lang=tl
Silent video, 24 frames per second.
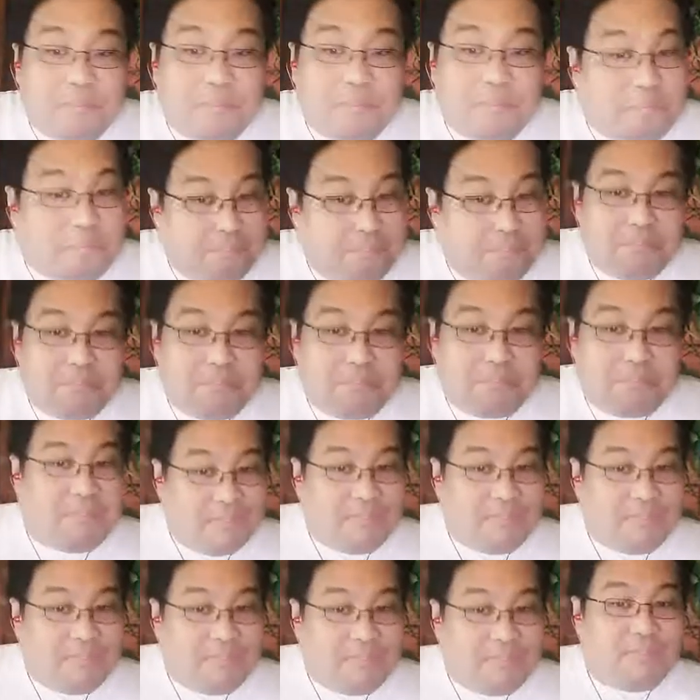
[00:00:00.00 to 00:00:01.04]
Maraming
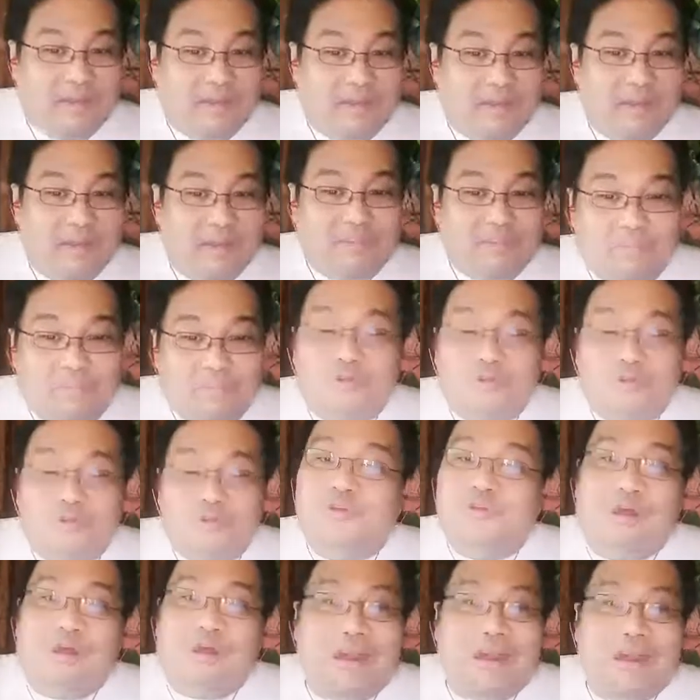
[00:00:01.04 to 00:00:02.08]
problema ang mundo na wala na